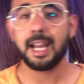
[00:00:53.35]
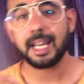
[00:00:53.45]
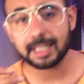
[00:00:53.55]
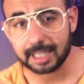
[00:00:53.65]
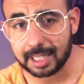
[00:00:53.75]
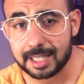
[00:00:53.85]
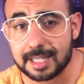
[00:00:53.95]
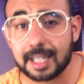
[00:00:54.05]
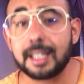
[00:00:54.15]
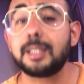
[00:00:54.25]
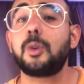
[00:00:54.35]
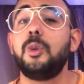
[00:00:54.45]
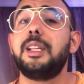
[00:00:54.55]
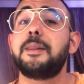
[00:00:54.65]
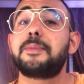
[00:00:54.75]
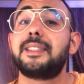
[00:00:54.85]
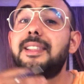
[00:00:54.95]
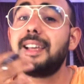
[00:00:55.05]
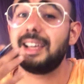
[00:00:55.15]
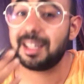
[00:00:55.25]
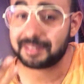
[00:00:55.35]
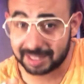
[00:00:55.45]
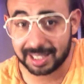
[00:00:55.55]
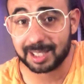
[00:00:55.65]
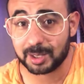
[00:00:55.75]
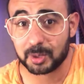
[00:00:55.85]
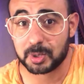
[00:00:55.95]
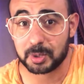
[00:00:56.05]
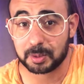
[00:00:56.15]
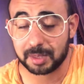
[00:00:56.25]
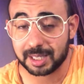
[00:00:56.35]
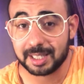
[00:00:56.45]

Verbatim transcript: هذيك القصه راه هضروا عليها بزاف ديال اليوتيوبر